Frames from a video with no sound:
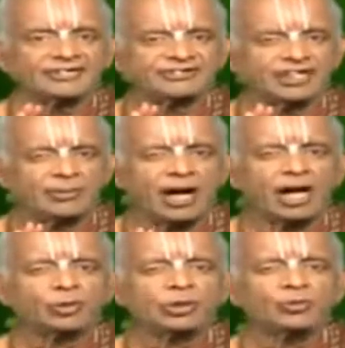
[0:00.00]

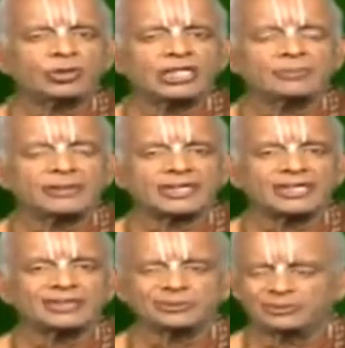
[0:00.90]
క్షమాగుణం
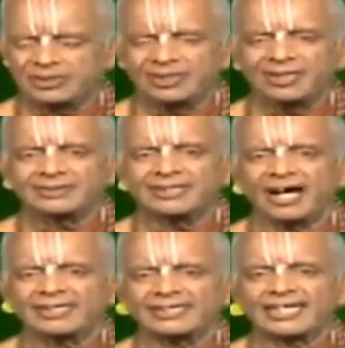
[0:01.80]
వదిలిపెట్టలేదు
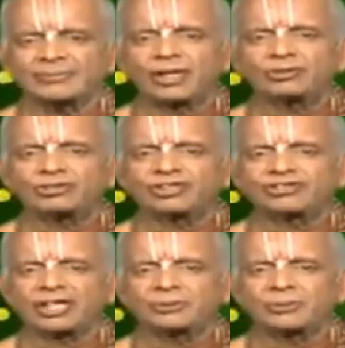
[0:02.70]
దాన ధర్మాలు
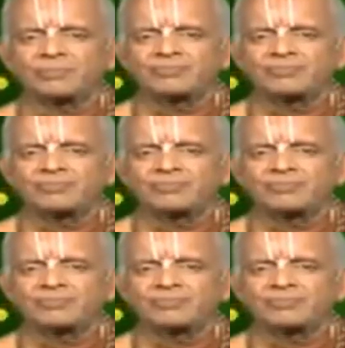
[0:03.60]
చేశాను